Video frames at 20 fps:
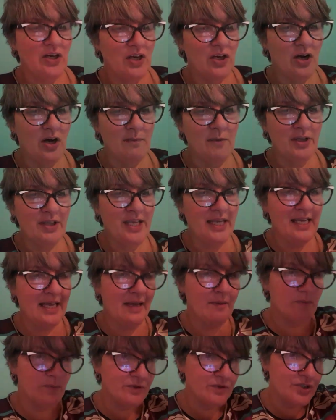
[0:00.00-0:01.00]
Como
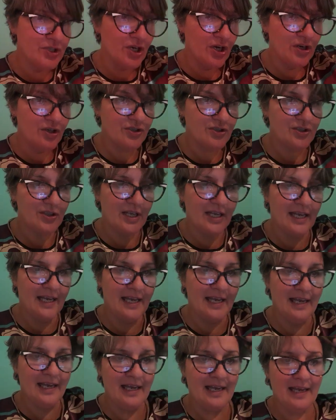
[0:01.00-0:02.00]
dije en muchos
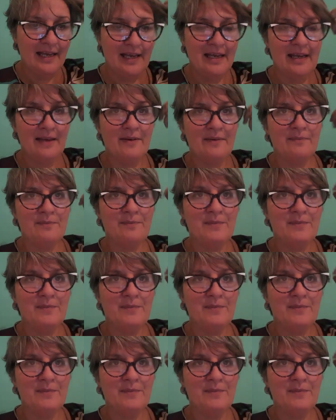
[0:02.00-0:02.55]
eh,